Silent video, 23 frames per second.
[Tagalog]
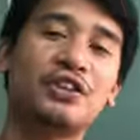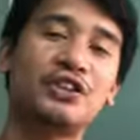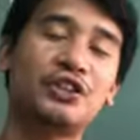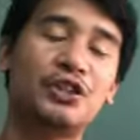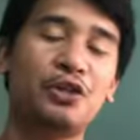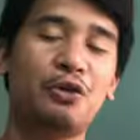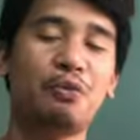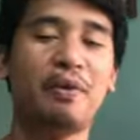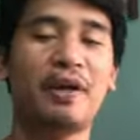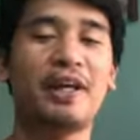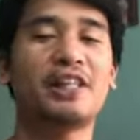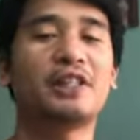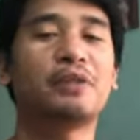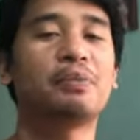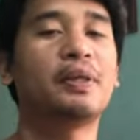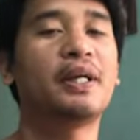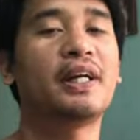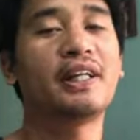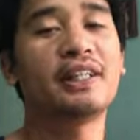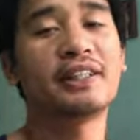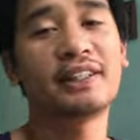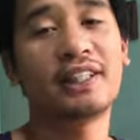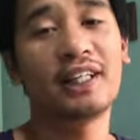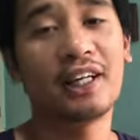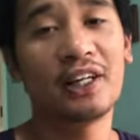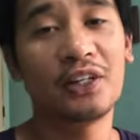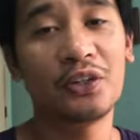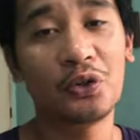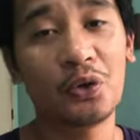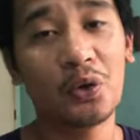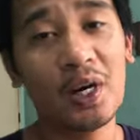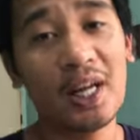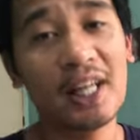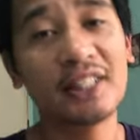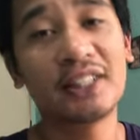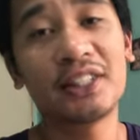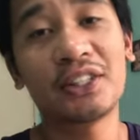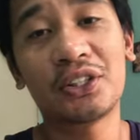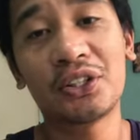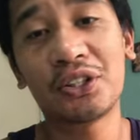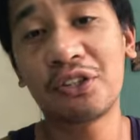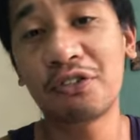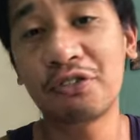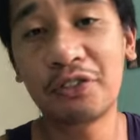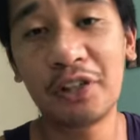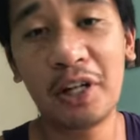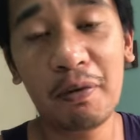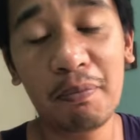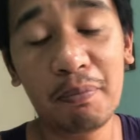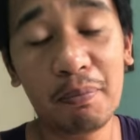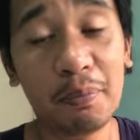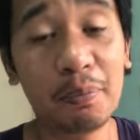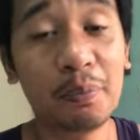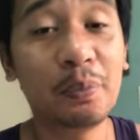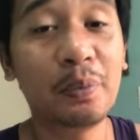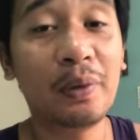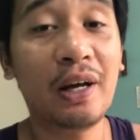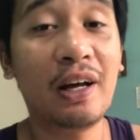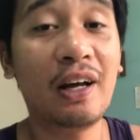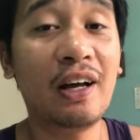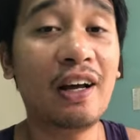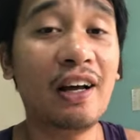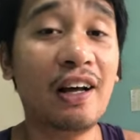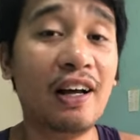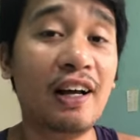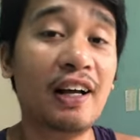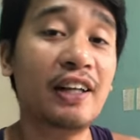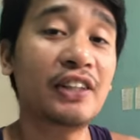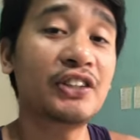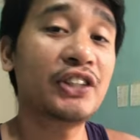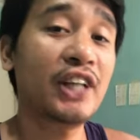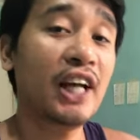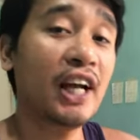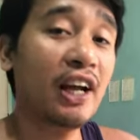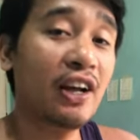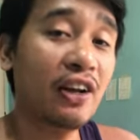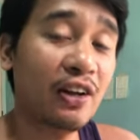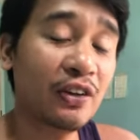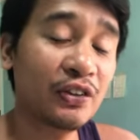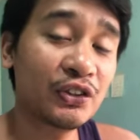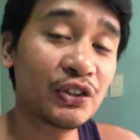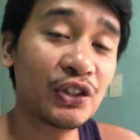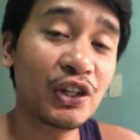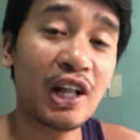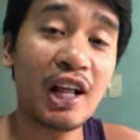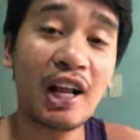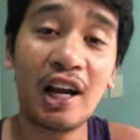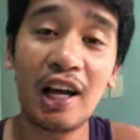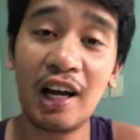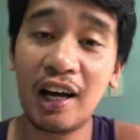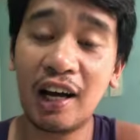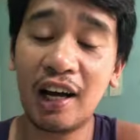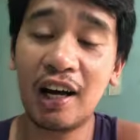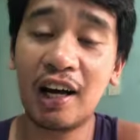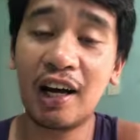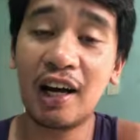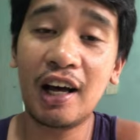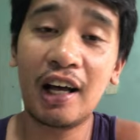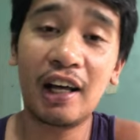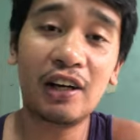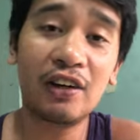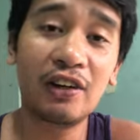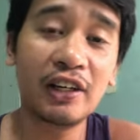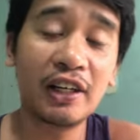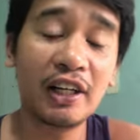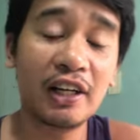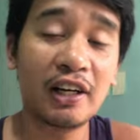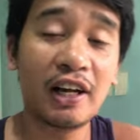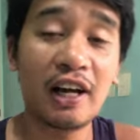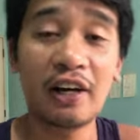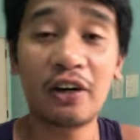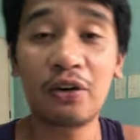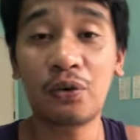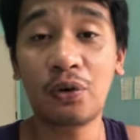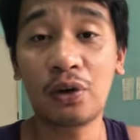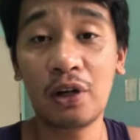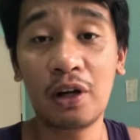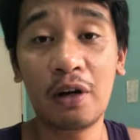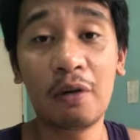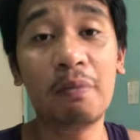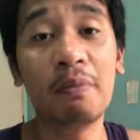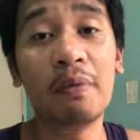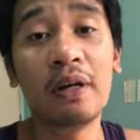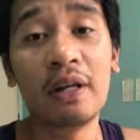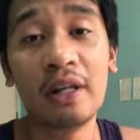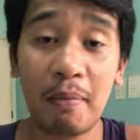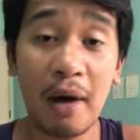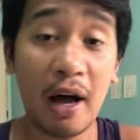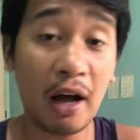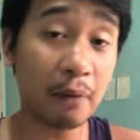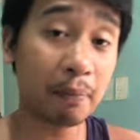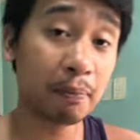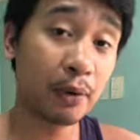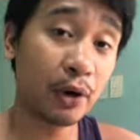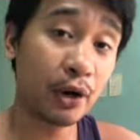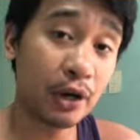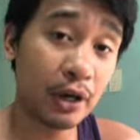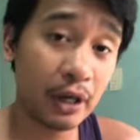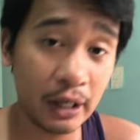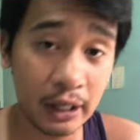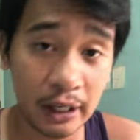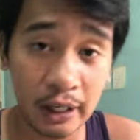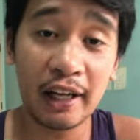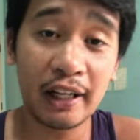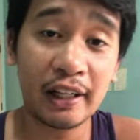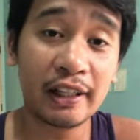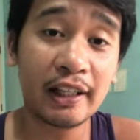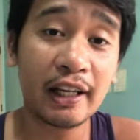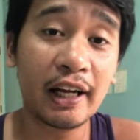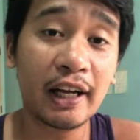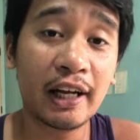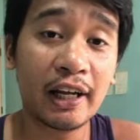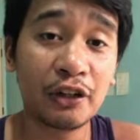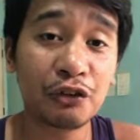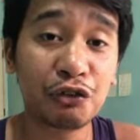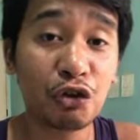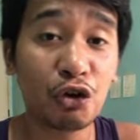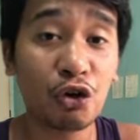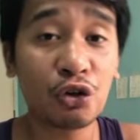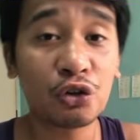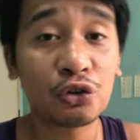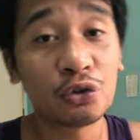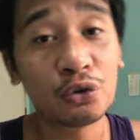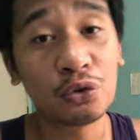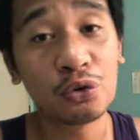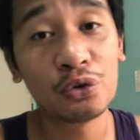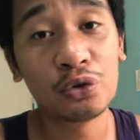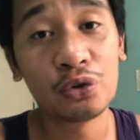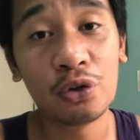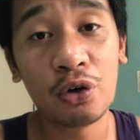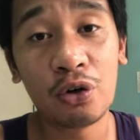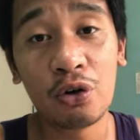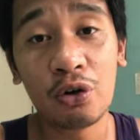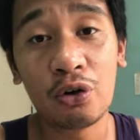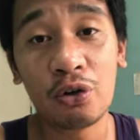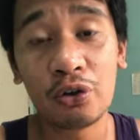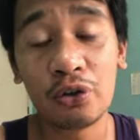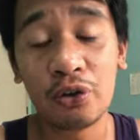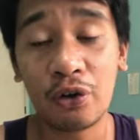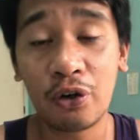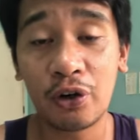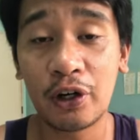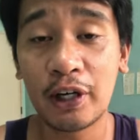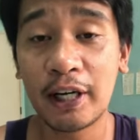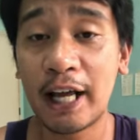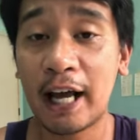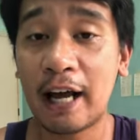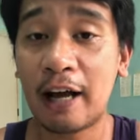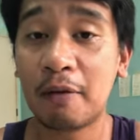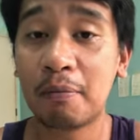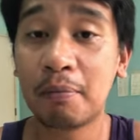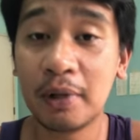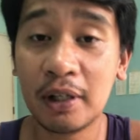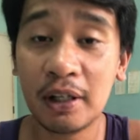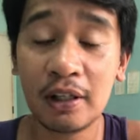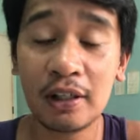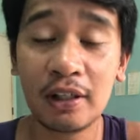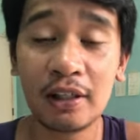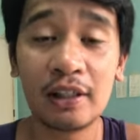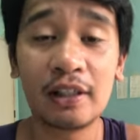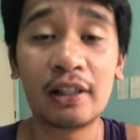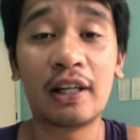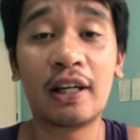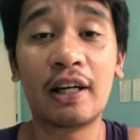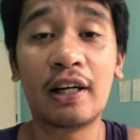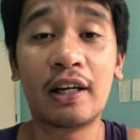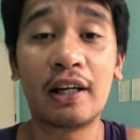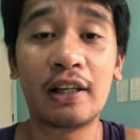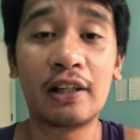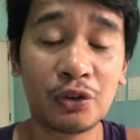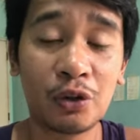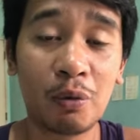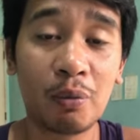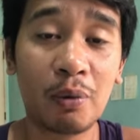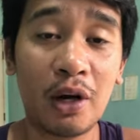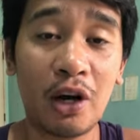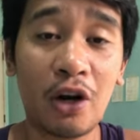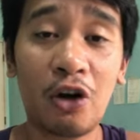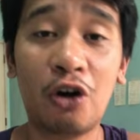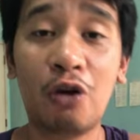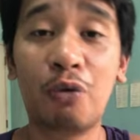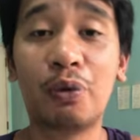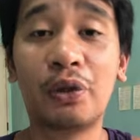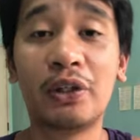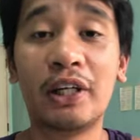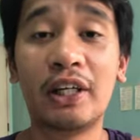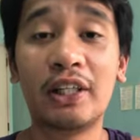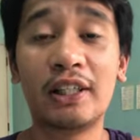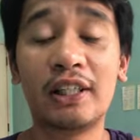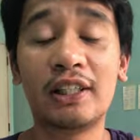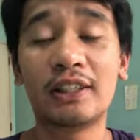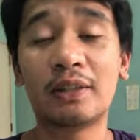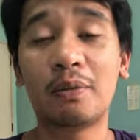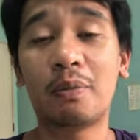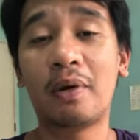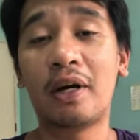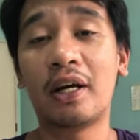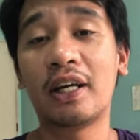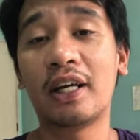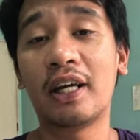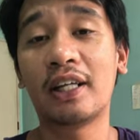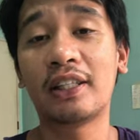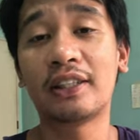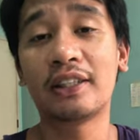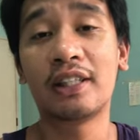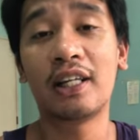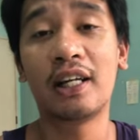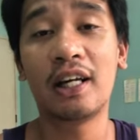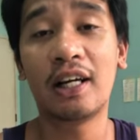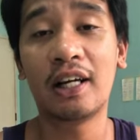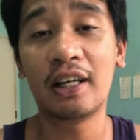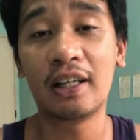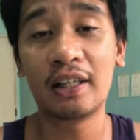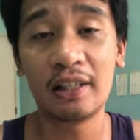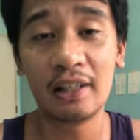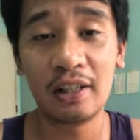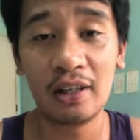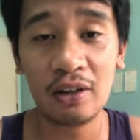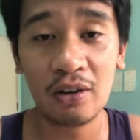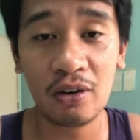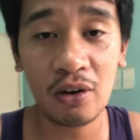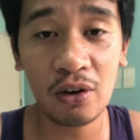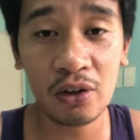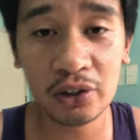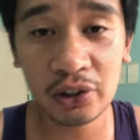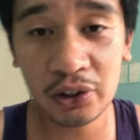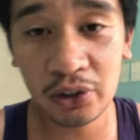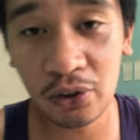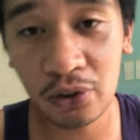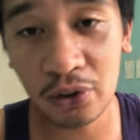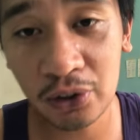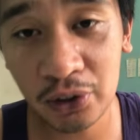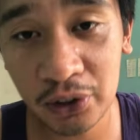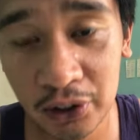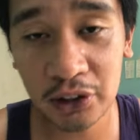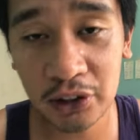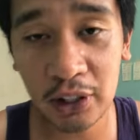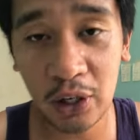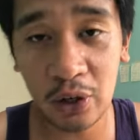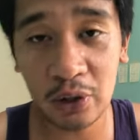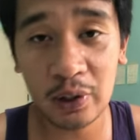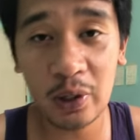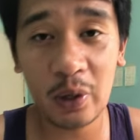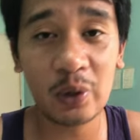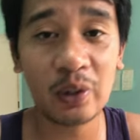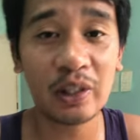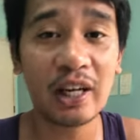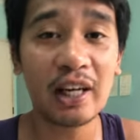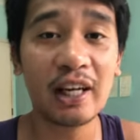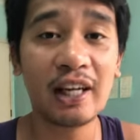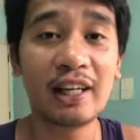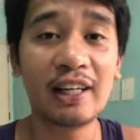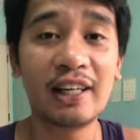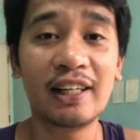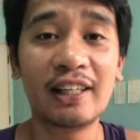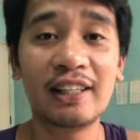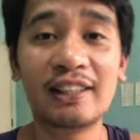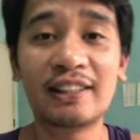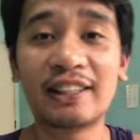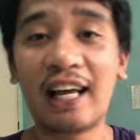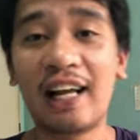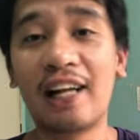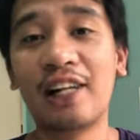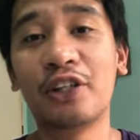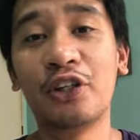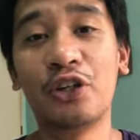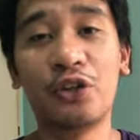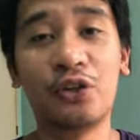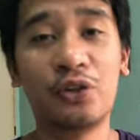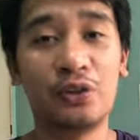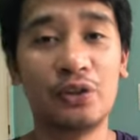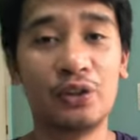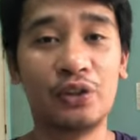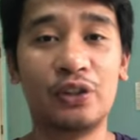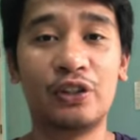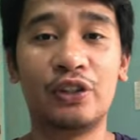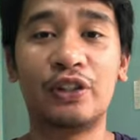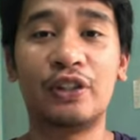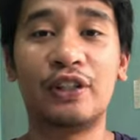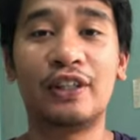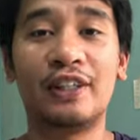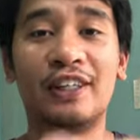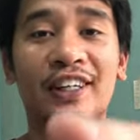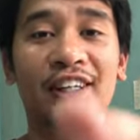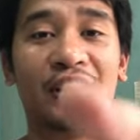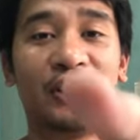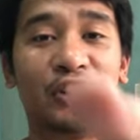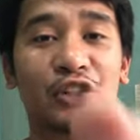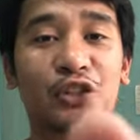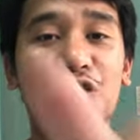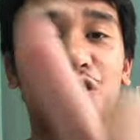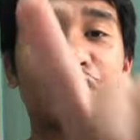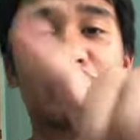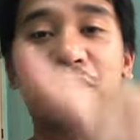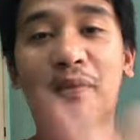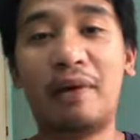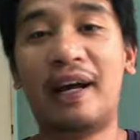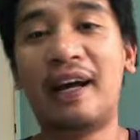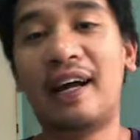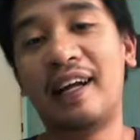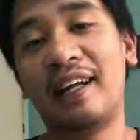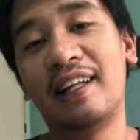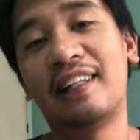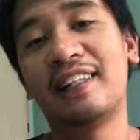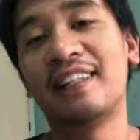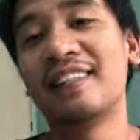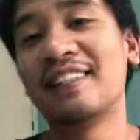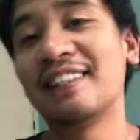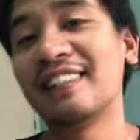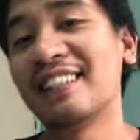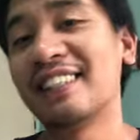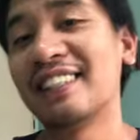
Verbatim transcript: gusto nyo ma-experience ng ganong klaseng surf trip, uh, check out nyo na lang ang Alon and Arrow Club. Backburn and then talk to Don or Gabi. Uh, sobrang accommodating sa mga guests nila. Also, shout out kay Saldo. You the man.